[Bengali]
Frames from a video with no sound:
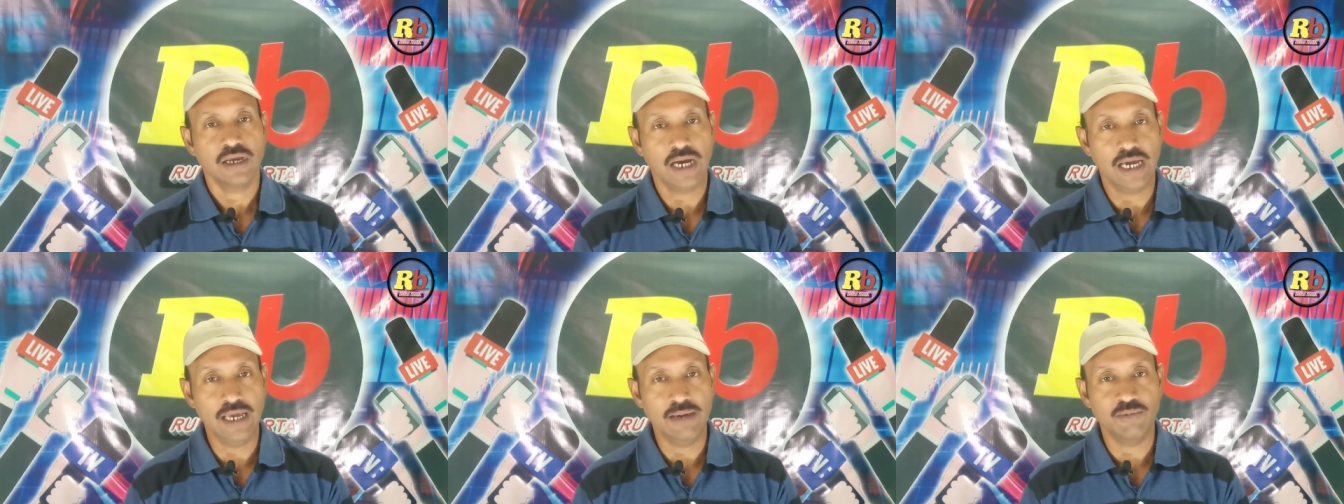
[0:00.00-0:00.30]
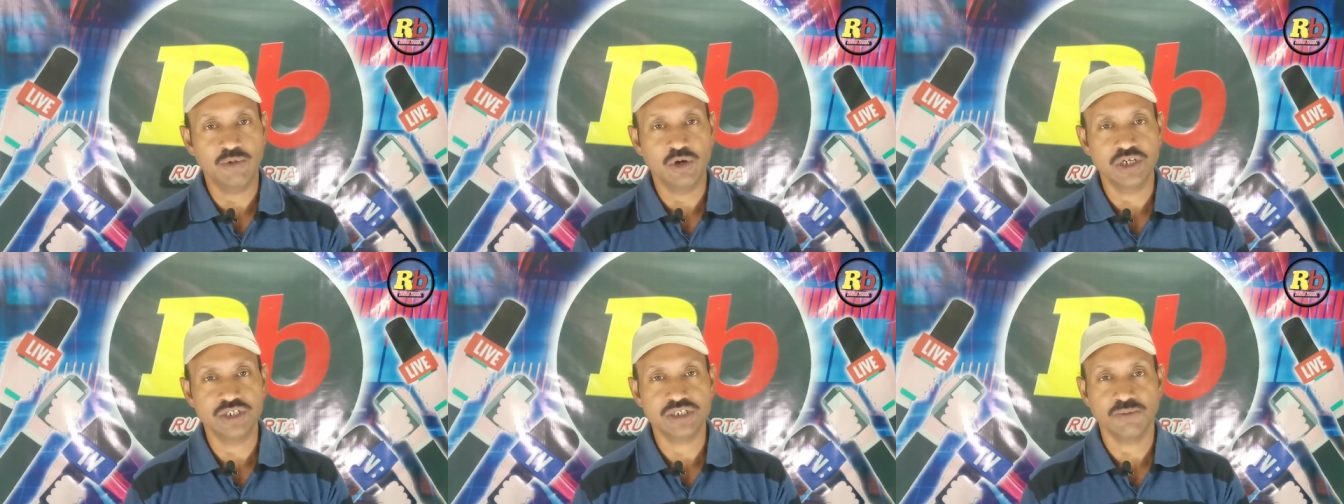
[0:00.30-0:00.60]

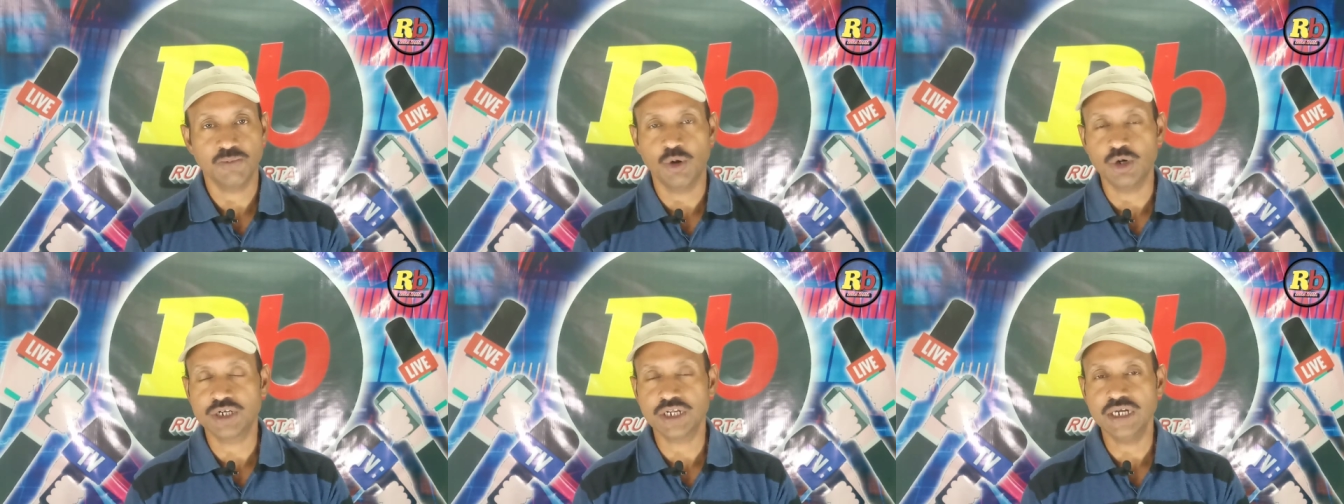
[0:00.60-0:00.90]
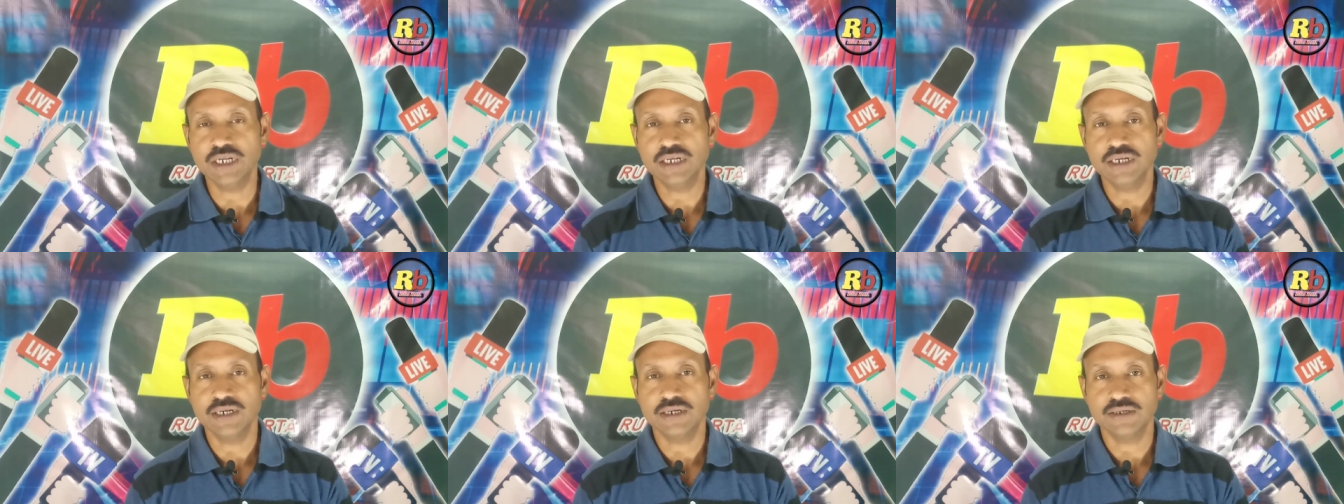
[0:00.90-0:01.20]
কায়েম হয়েছে
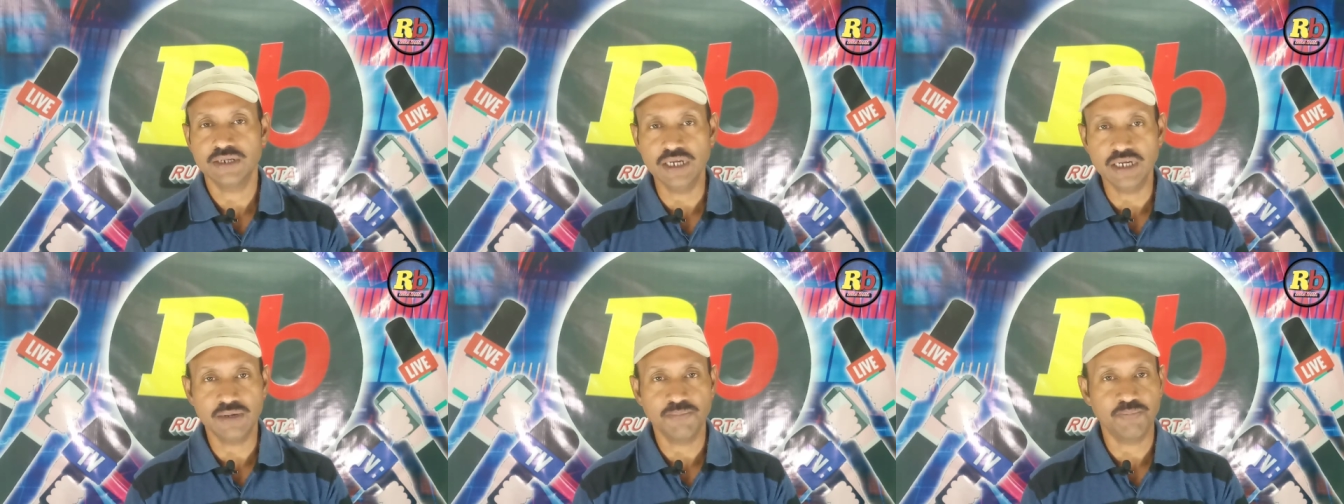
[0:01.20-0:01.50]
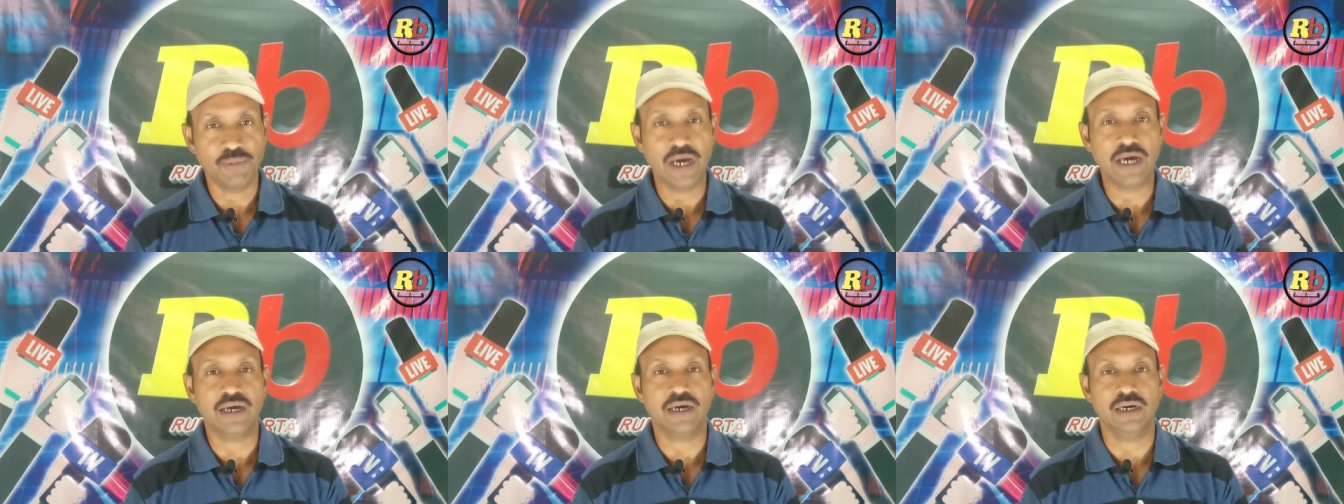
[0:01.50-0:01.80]
ভোটের ঠিক
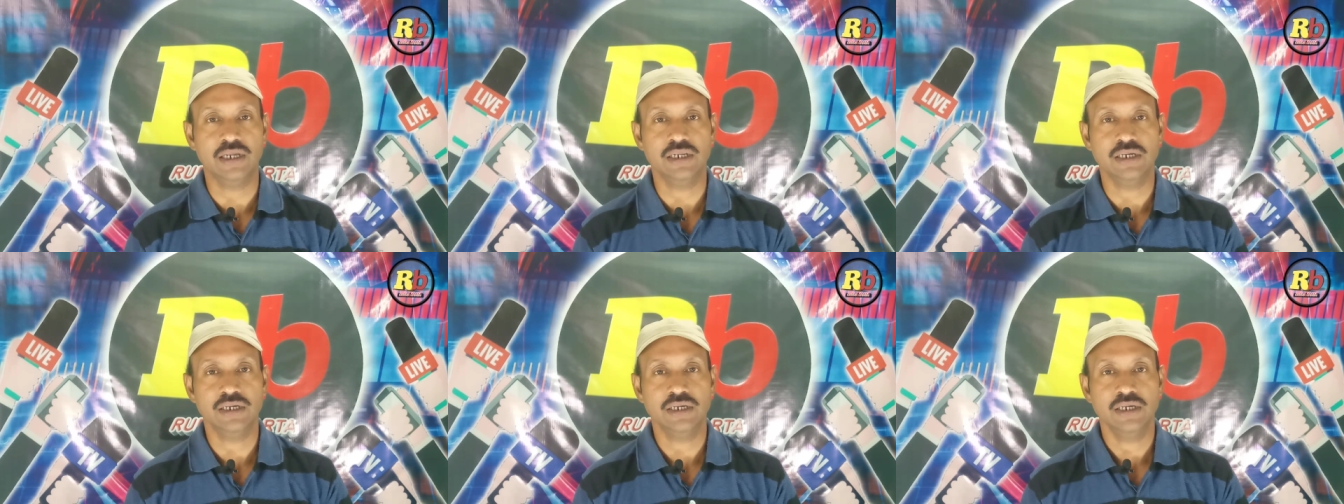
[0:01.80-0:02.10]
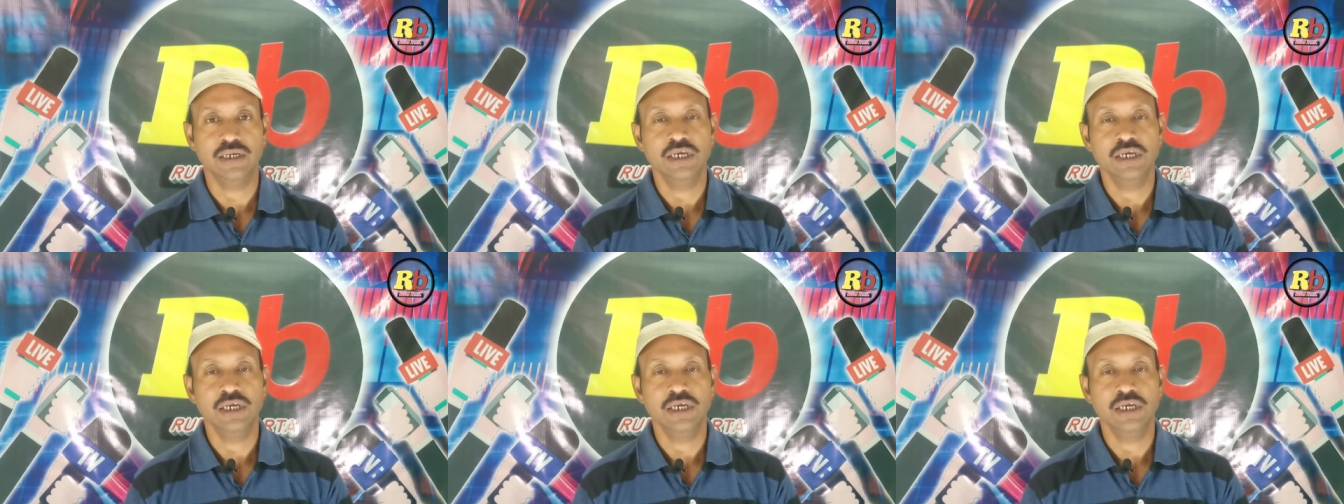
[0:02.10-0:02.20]
প্রাকালে